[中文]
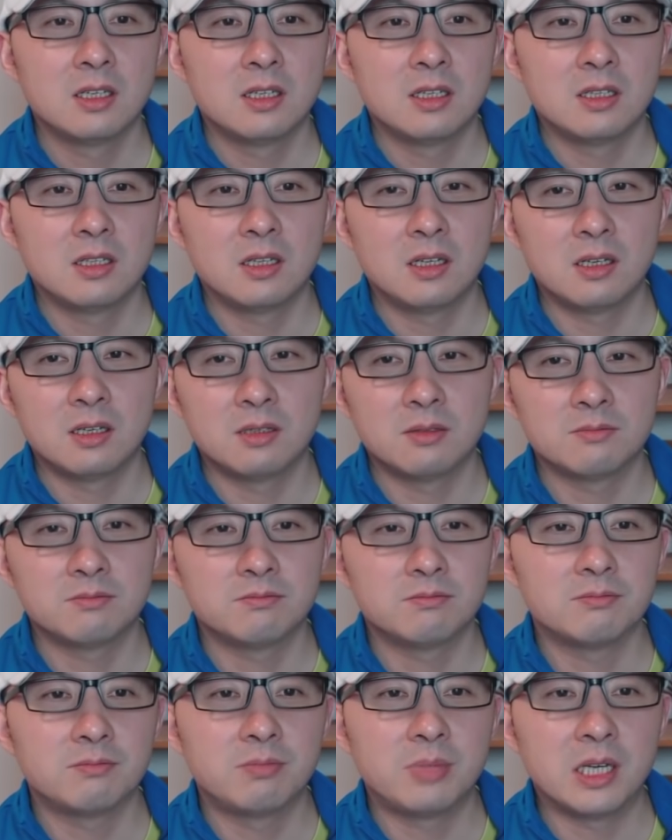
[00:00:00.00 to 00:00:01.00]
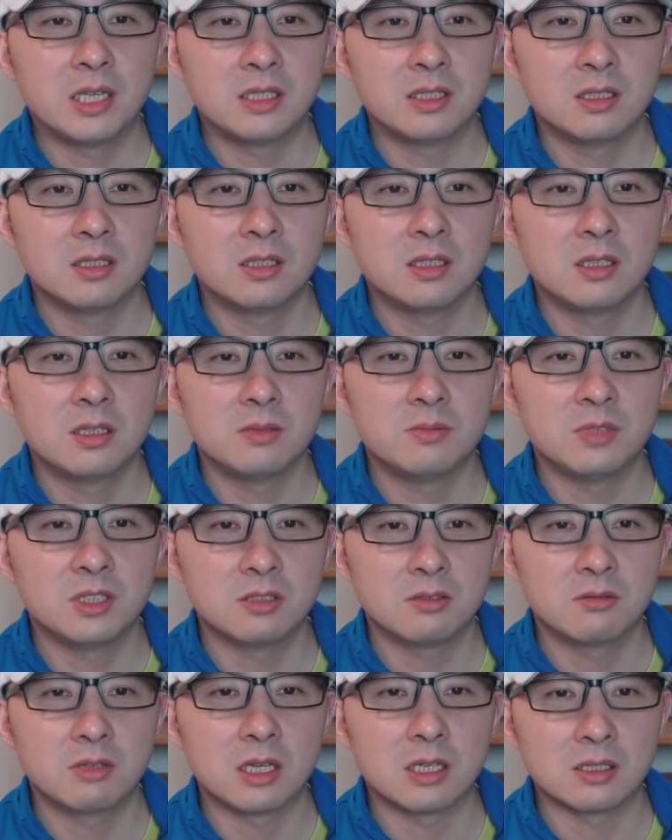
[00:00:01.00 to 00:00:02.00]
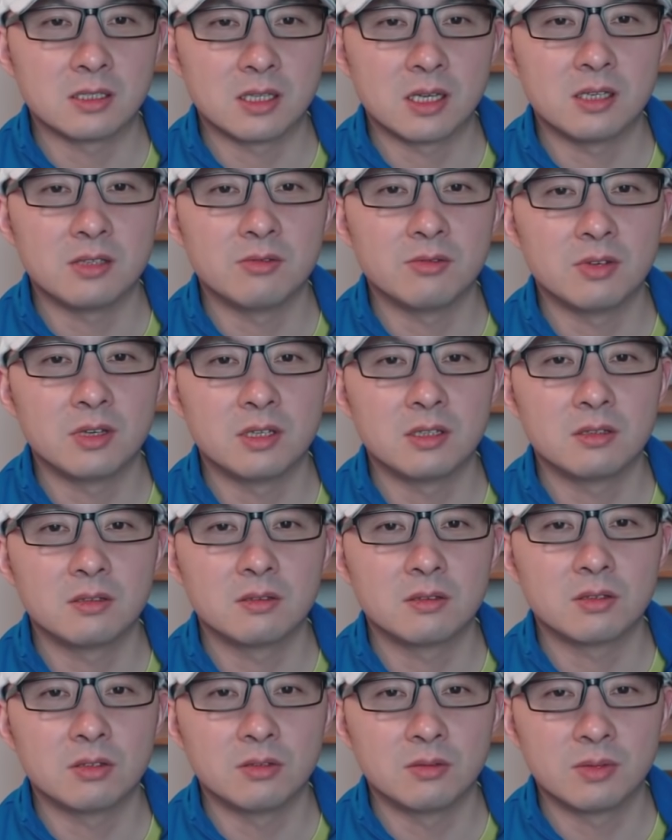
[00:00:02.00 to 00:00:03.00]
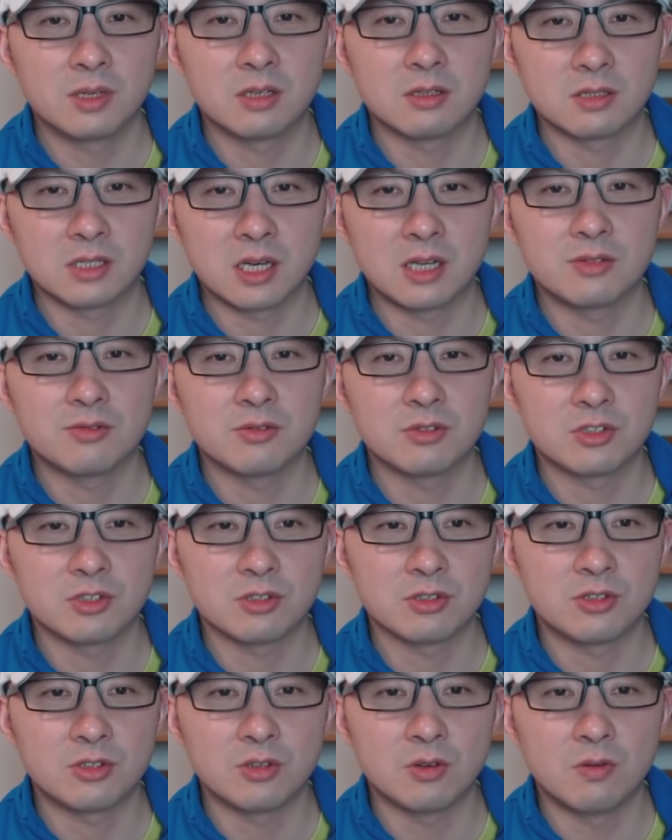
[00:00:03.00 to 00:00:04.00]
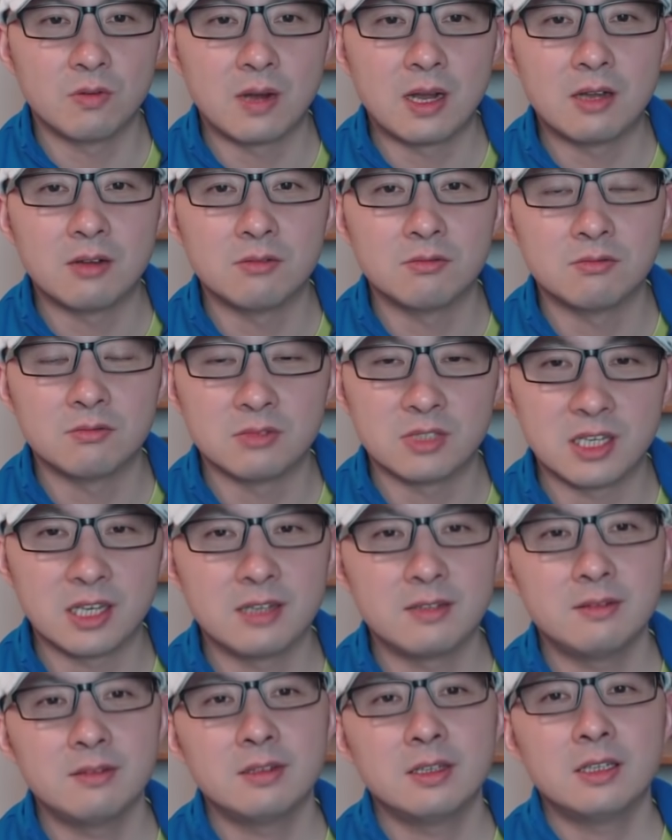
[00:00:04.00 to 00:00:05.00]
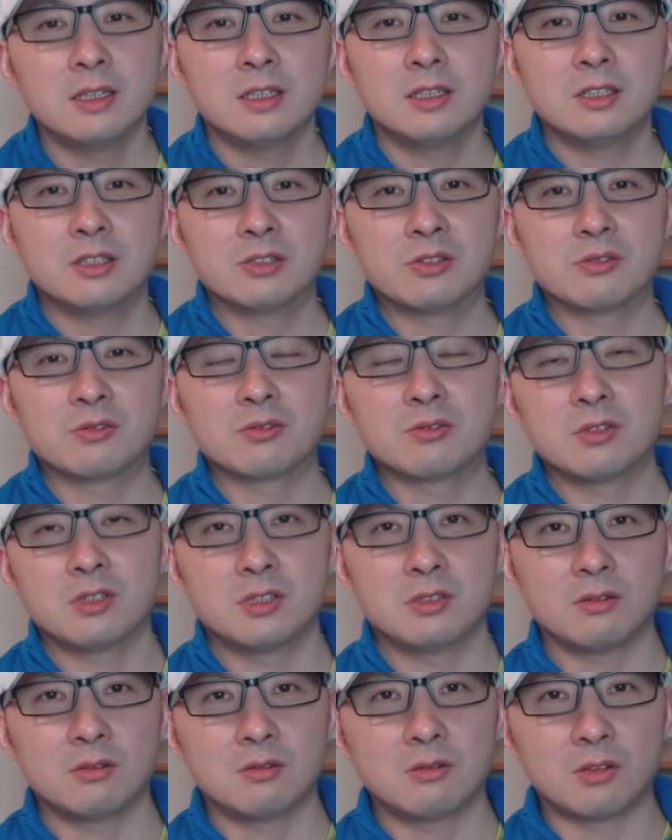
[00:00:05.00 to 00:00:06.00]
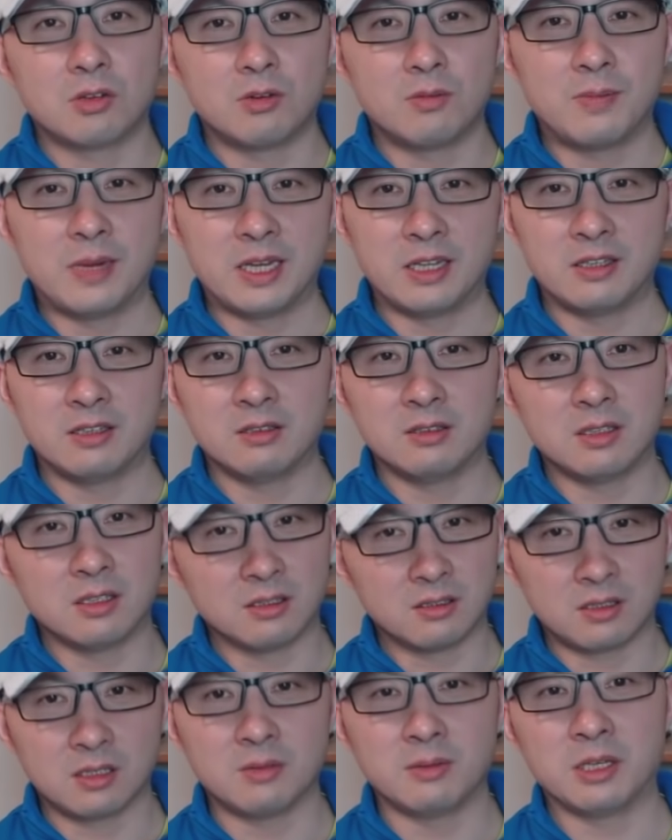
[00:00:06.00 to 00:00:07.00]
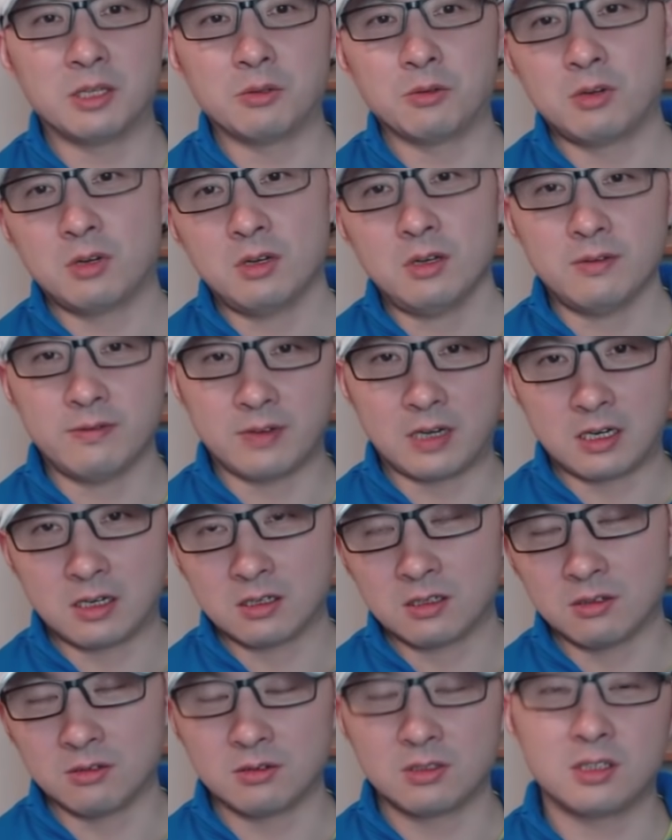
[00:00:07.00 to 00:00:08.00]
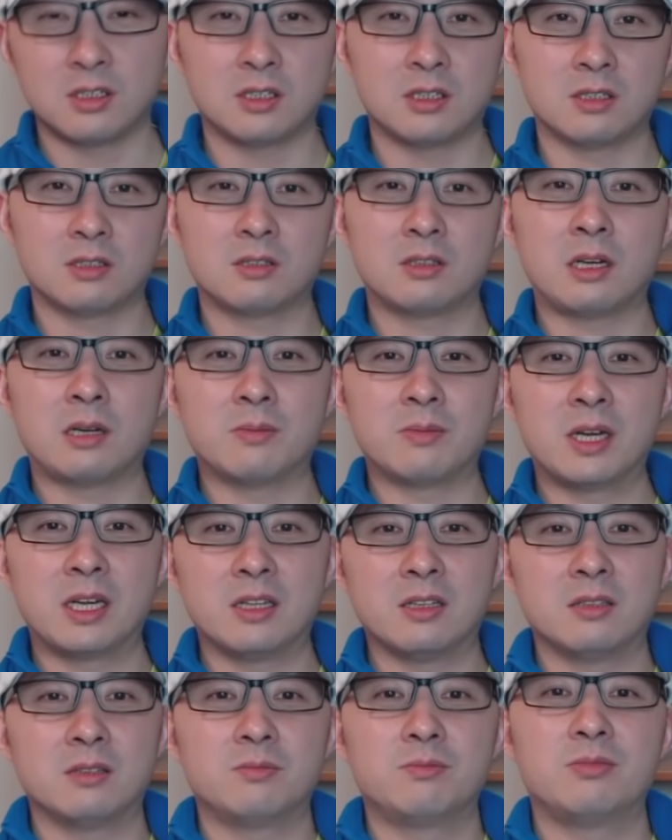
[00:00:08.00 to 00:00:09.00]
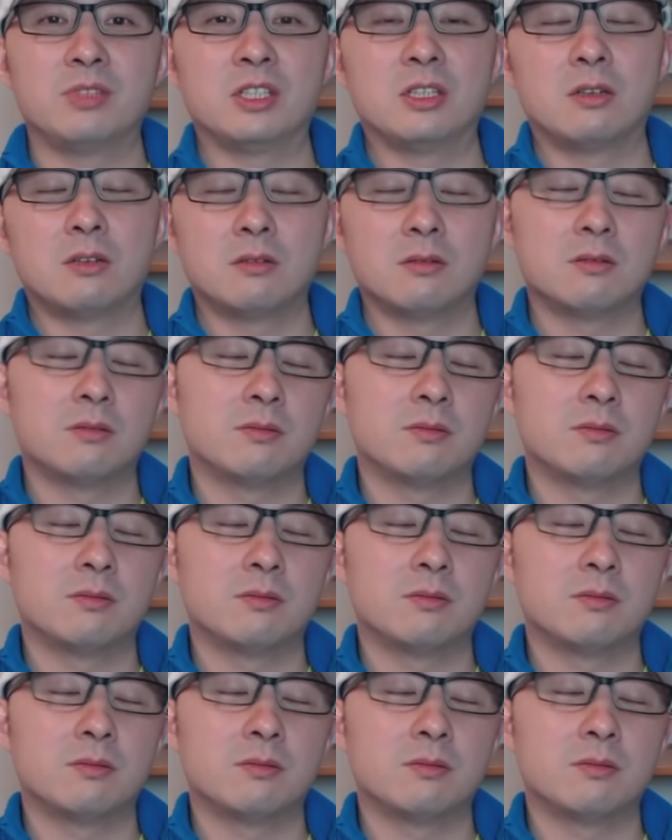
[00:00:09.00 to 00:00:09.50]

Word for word: 那拜登和民主党参议员投票差距是九万五千，就是说投拜登的特别多，反而投那个党派的比较，